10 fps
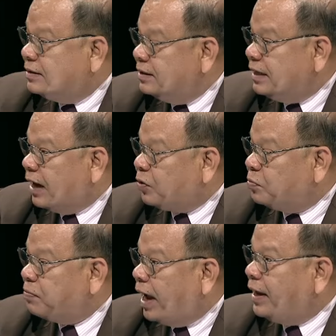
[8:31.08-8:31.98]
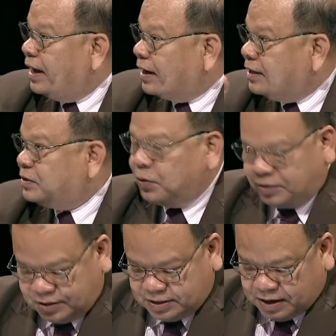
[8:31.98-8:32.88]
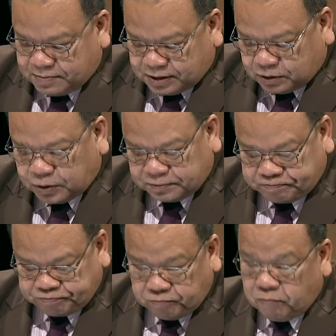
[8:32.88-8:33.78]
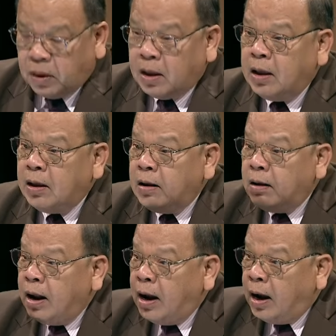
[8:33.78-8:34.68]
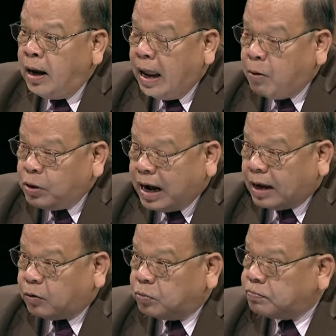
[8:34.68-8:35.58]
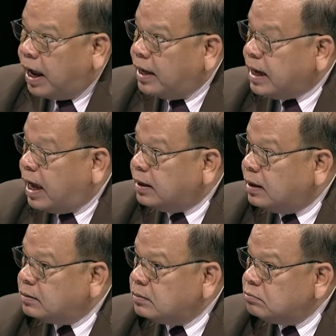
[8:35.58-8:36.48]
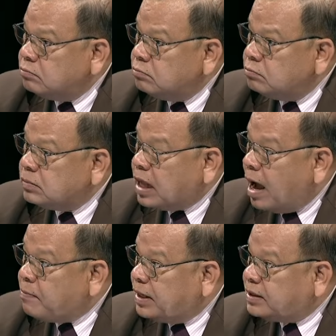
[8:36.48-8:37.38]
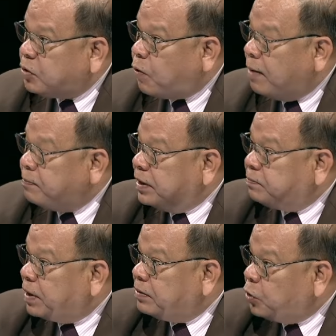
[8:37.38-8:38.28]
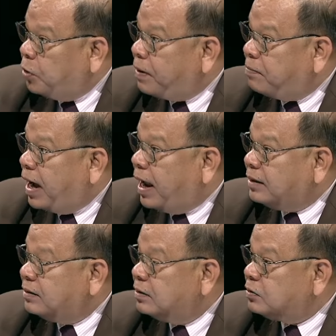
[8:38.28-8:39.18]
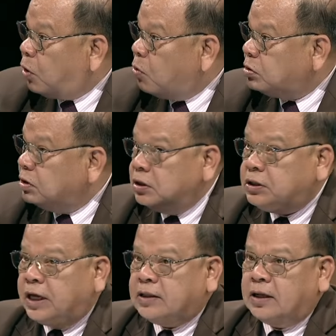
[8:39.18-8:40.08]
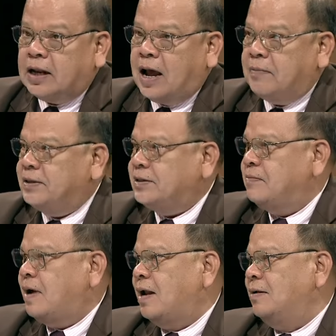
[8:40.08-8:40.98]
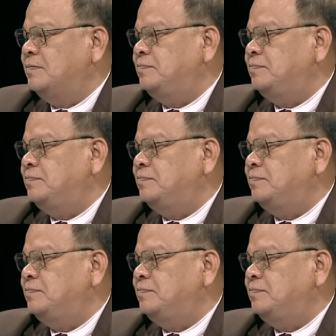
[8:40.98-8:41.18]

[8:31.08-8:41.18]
คือหลักกฎหมายเอกชนในเบื้องต้น แล้วหลักกฎหมายอาญานั้น ถ้าไม่ใช่ความผิดโดยประมาท ต้องถือเจตนาเป็นสำคัญ